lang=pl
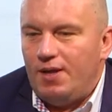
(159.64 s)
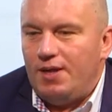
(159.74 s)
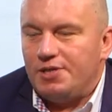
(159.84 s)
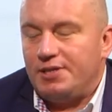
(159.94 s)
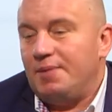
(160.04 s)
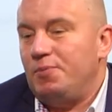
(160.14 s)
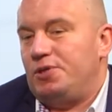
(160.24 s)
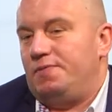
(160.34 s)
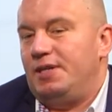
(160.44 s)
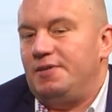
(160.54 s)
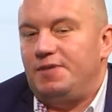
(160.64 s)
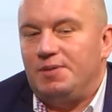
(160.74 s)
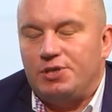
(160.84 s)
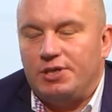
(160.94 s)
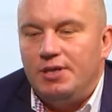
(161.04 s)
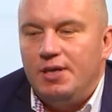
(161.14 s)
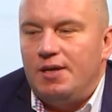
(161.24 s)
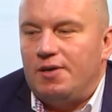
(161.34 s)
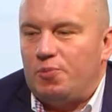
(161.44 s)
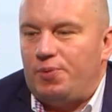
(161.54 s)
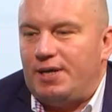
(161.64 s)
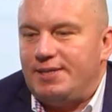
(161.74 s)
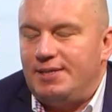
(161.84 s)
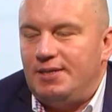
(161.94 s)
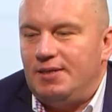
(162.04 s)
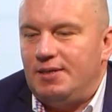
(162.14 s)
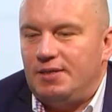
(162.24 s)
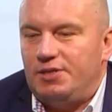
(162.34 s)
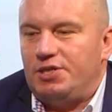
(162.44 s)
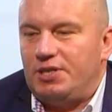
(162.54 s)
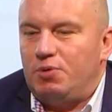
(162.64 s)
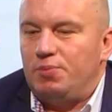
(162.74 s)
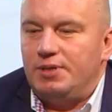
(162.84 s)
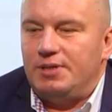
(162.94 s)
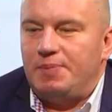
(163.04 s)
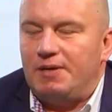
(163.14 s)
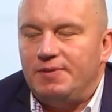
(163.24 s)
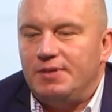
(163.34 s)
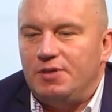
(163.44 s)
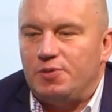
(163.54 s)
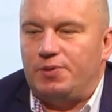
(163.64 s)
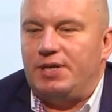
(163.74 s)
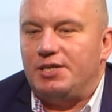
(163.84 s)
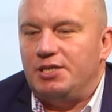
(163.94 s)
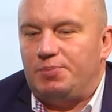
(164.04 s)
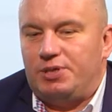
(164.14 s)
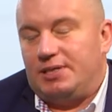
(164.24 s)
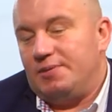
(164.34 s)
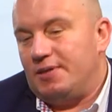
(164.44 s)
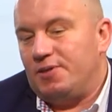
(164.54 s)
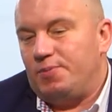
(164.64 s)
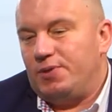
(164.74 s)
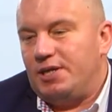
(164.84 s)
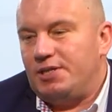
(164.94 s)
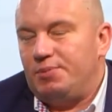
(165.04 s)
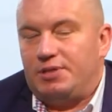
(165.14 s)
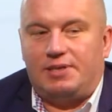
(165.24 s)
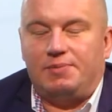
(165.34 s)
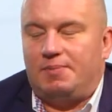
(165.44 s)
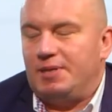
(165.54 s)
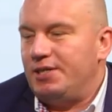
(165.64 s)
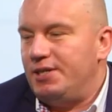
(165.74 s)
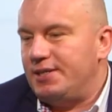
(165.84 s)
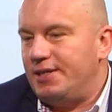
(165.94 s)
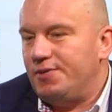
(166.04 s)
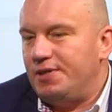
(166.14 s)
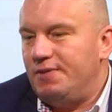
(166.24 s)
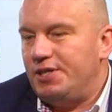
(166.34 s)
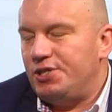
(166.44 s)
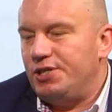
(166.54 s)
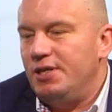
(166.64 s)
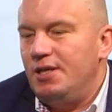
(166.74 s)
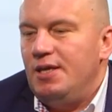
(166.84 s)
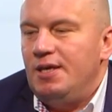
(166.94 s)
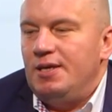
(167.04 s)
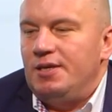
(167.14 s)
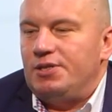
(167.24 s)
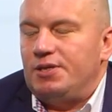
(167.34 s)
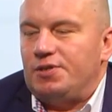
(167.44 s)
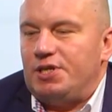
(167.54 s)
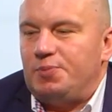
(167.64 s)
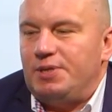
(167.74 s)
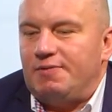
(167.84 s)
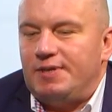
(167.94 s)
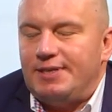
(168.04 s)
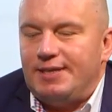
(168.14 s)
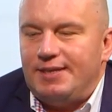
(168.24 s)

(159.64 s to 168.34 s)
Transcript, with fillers: aż tak może wiele firm czy korporacji, gdzie trzeba byłoby sprawy gospodarcze, czy przestępstwa gospodarcze, przestępstwa menedżerskie odkrywać, czy czy chociażby nawet